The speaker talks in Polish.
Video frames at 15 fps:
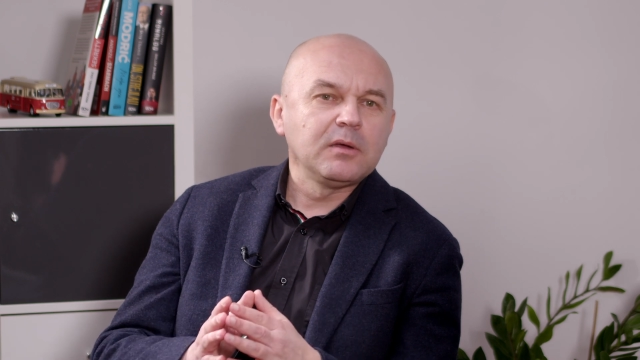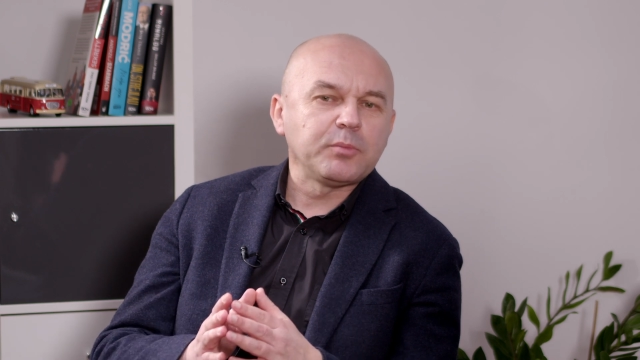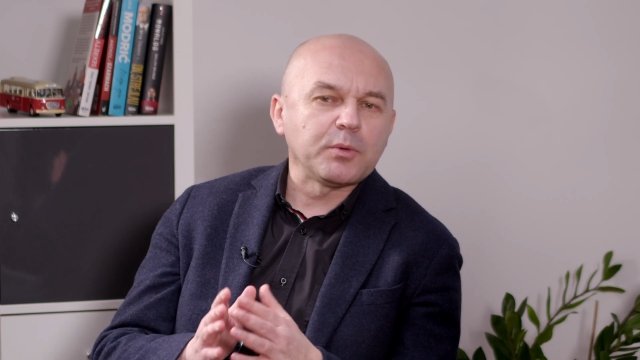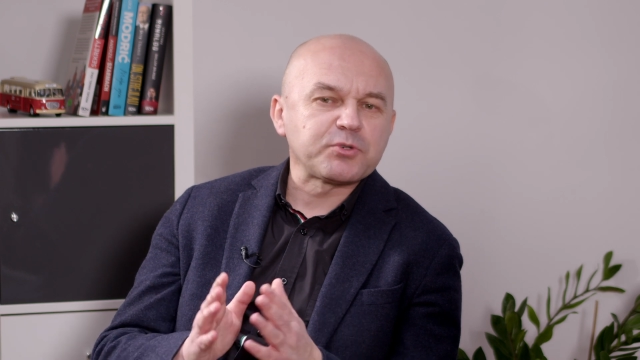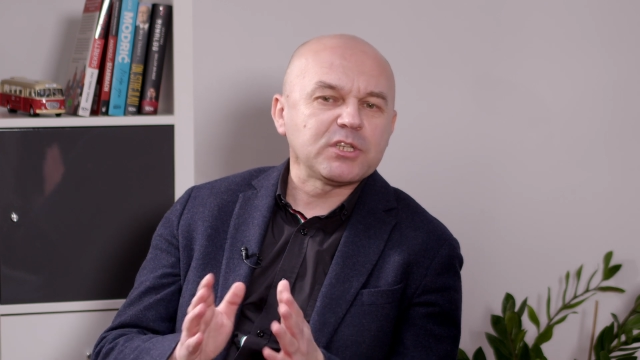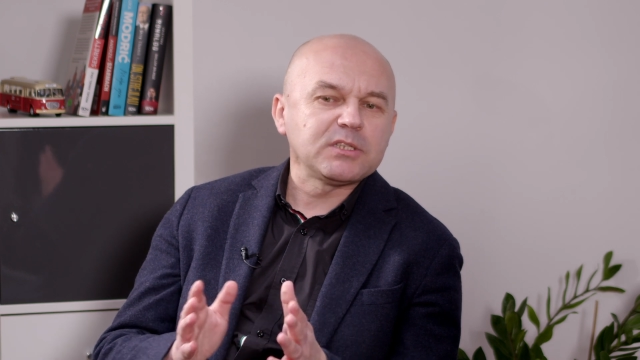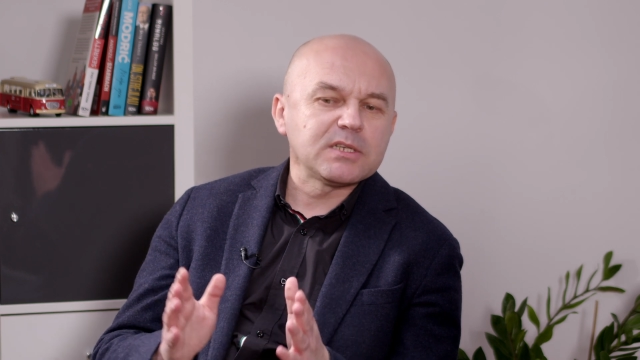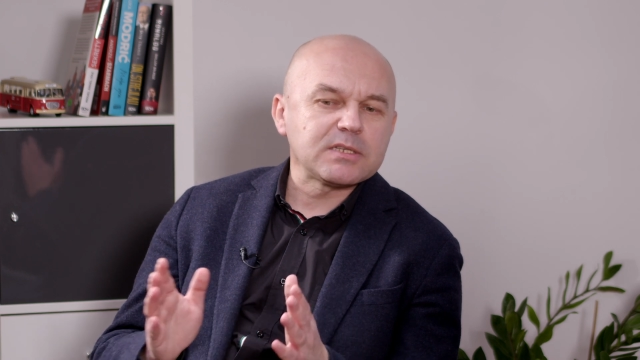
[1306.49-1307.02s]

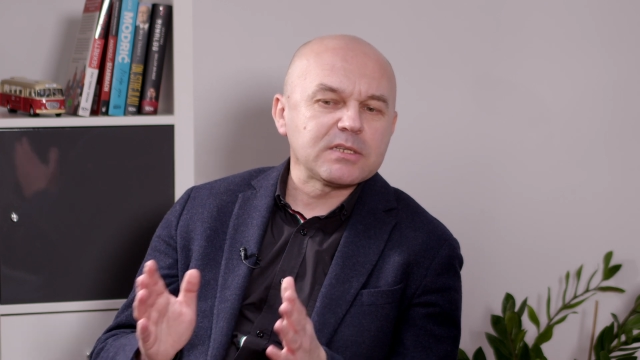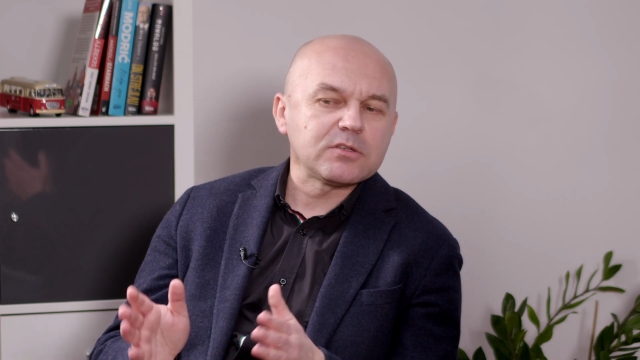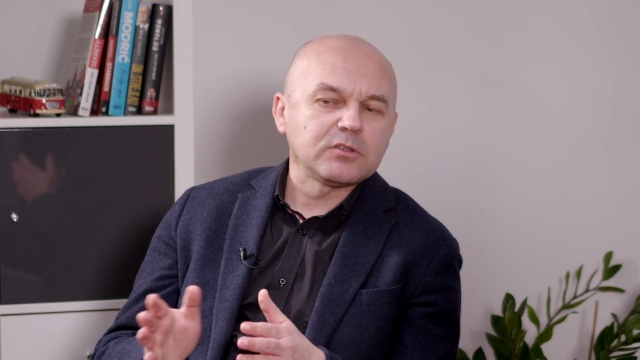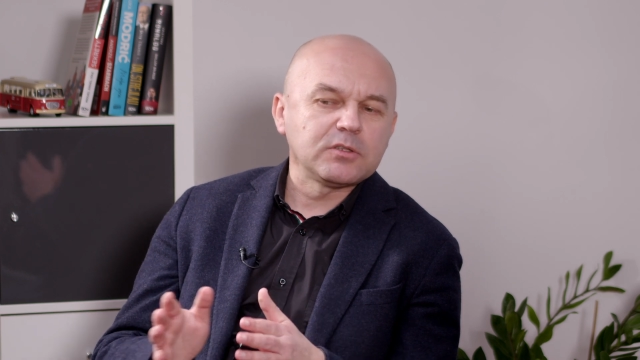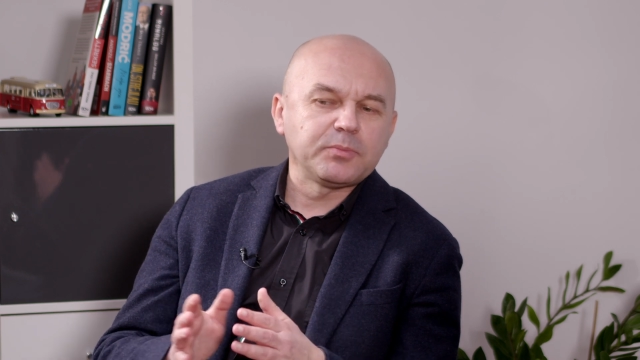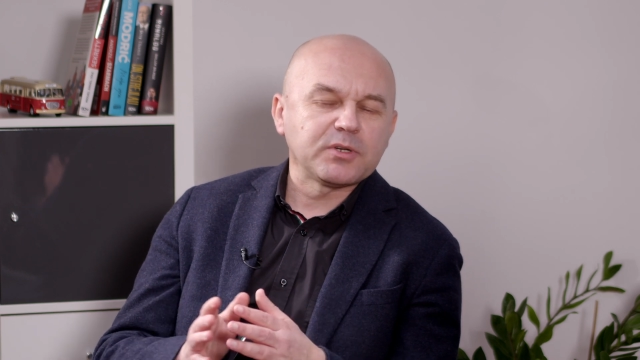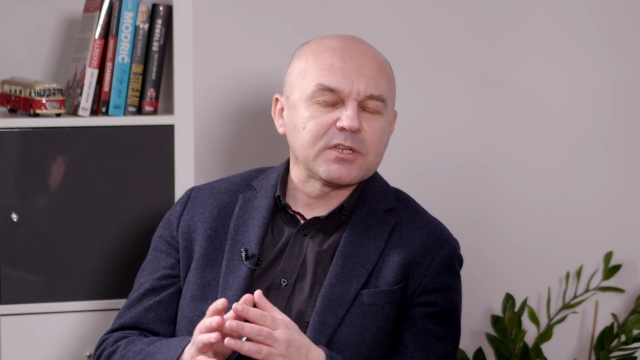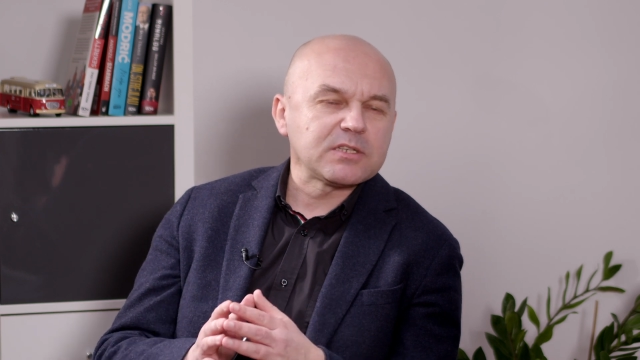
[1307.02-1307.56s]
poprzednie
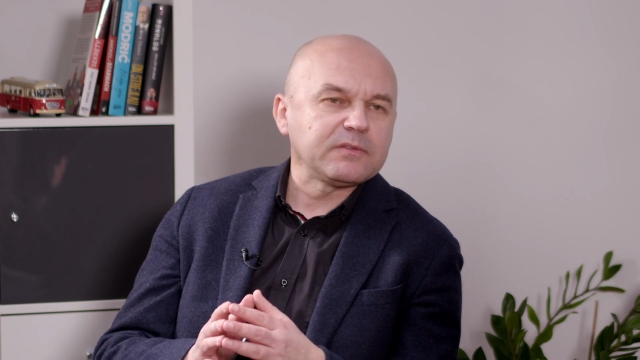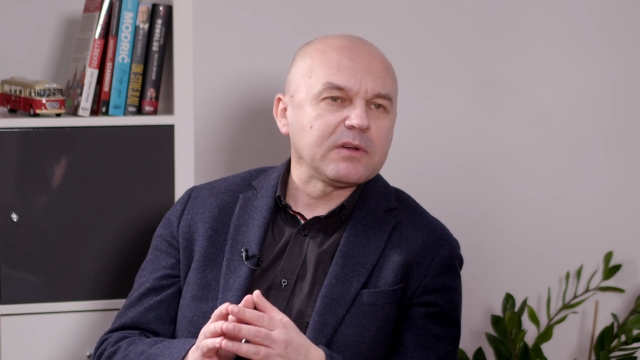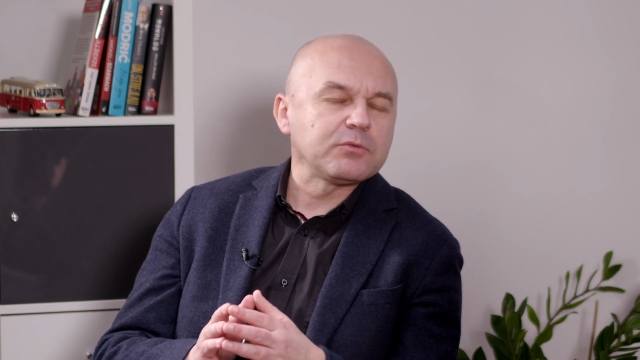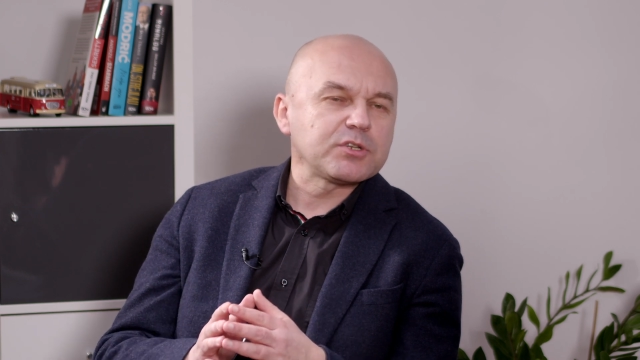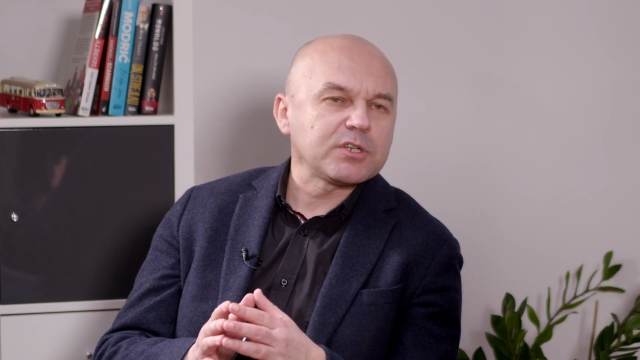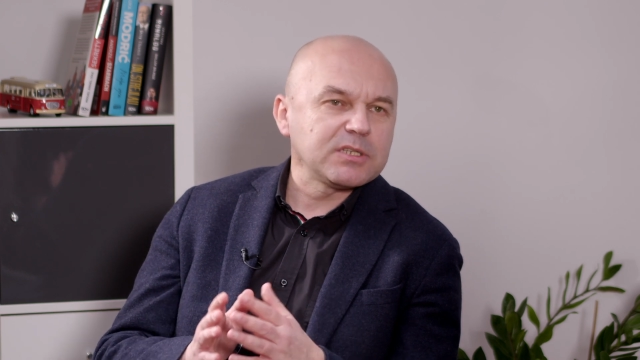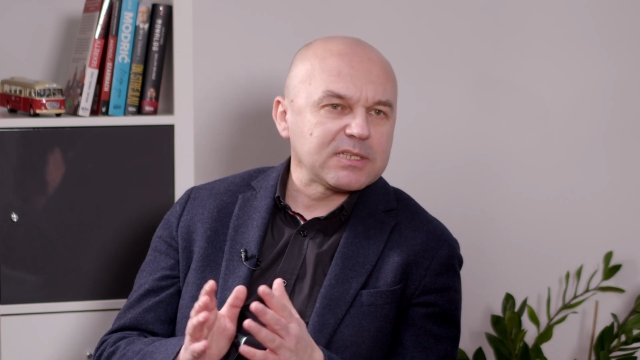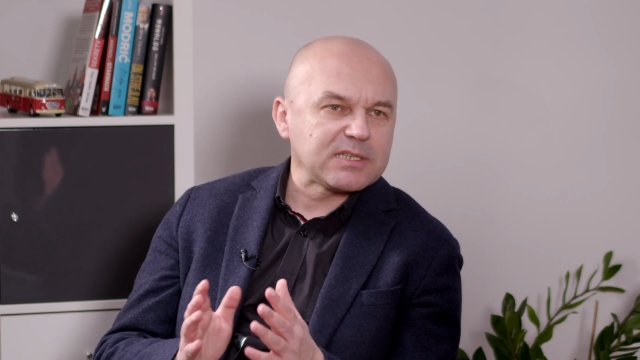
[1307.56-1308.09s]
sezony
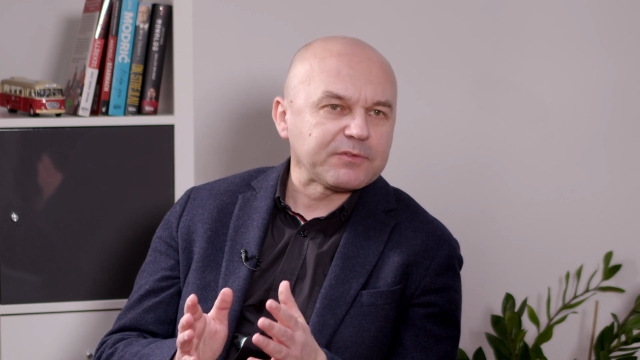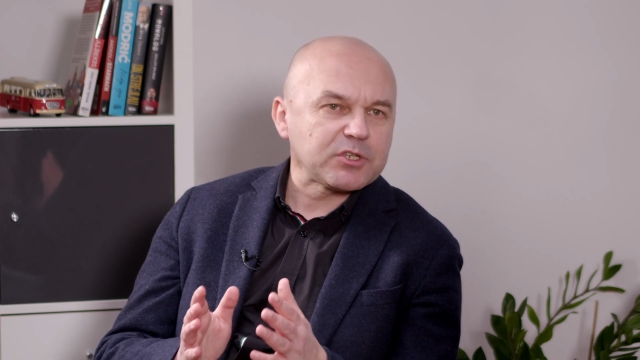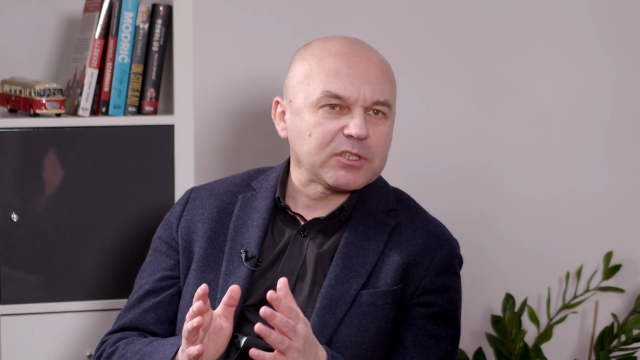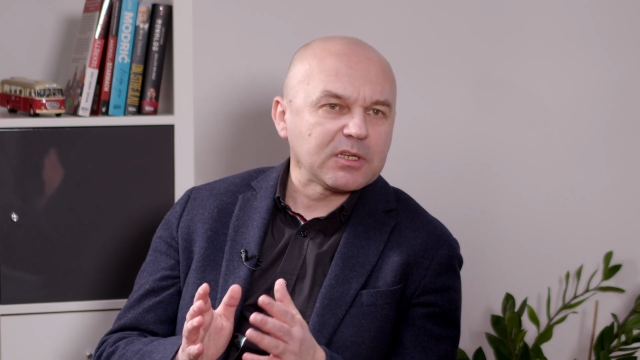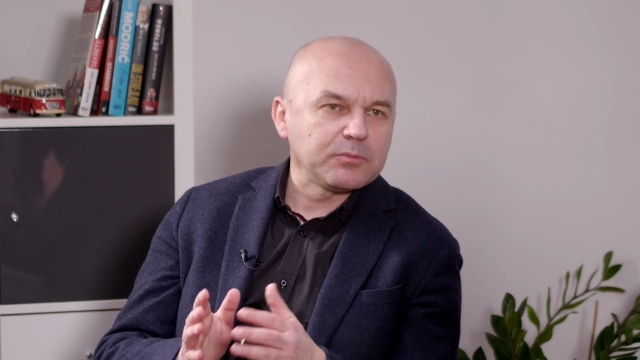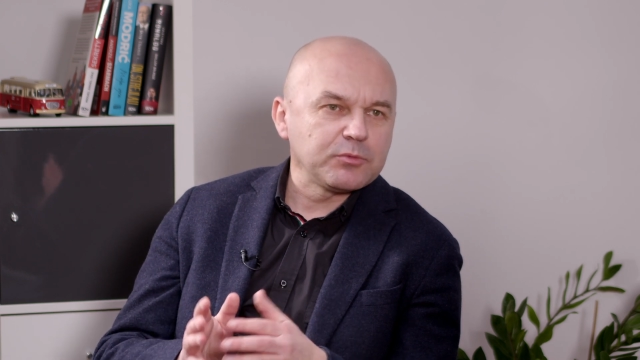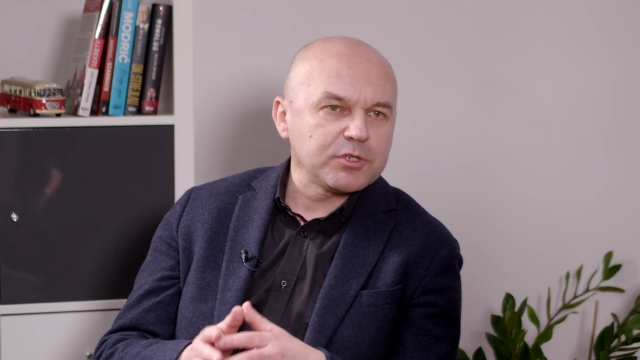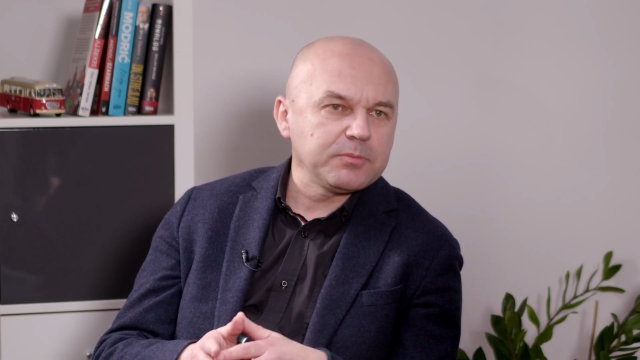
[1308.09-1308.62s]
pokazywały, że nie zawsze
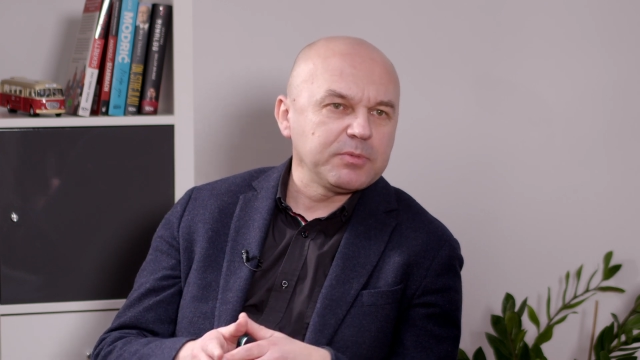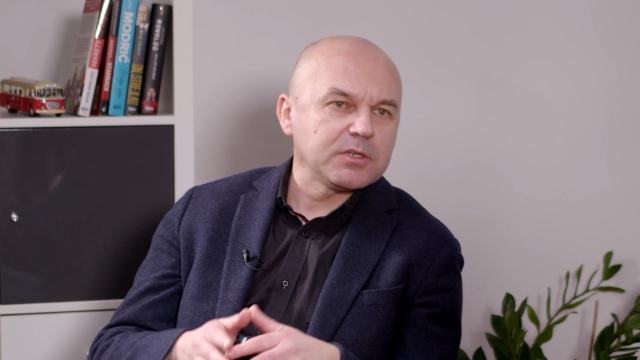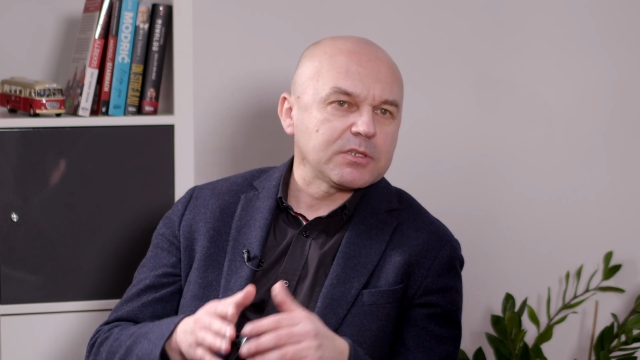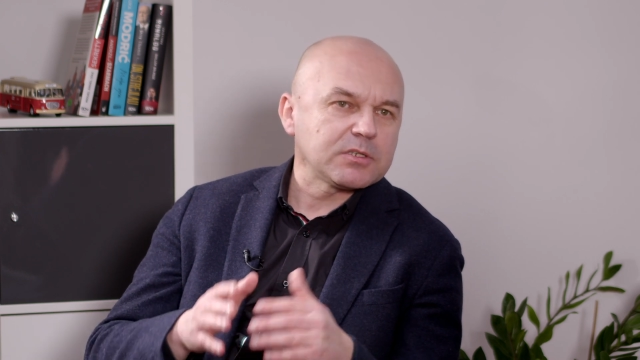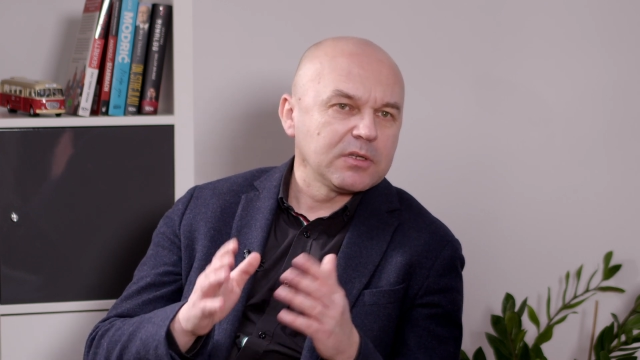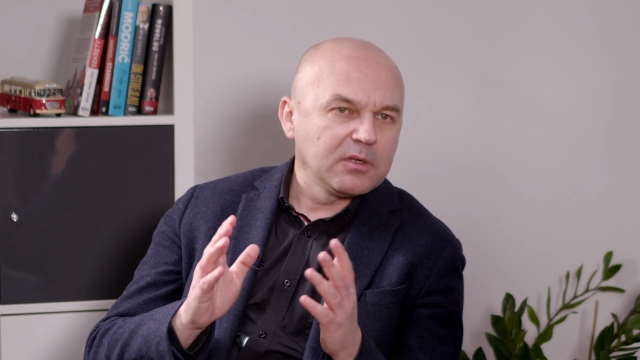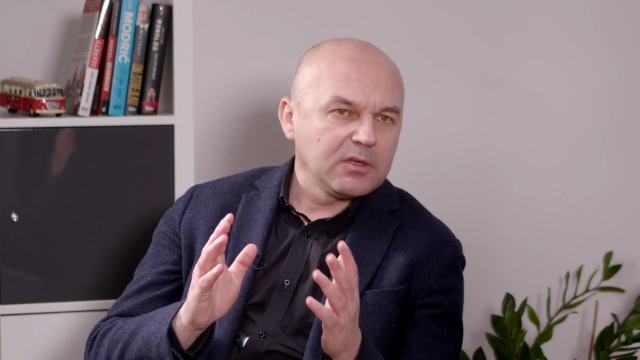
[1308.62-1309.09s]
tak musi być.